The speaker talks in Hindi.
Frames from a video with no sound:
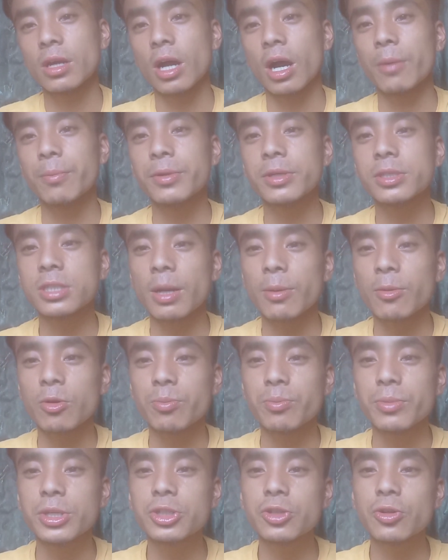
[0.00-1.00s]
अभी से हम लोग
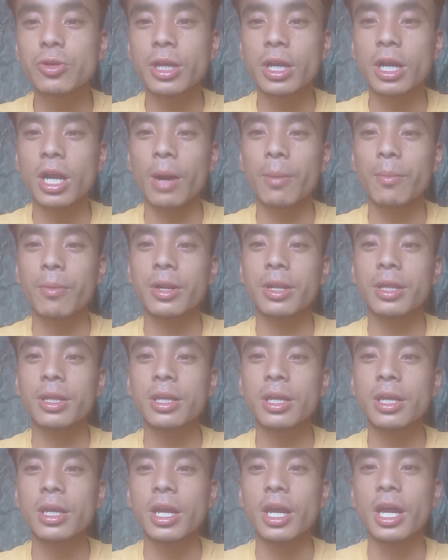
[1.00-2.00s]
मिलजुल के काम
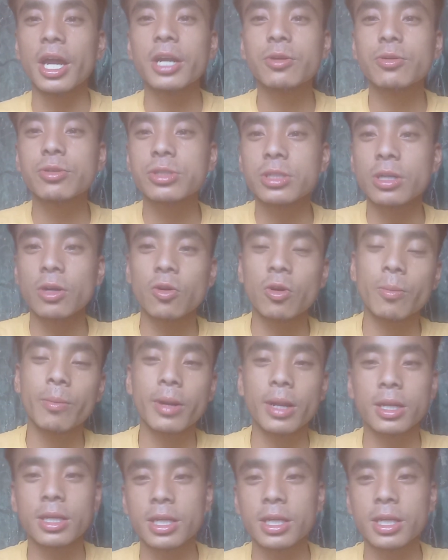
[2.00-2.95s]
करेंगे एक दूसरे को मदद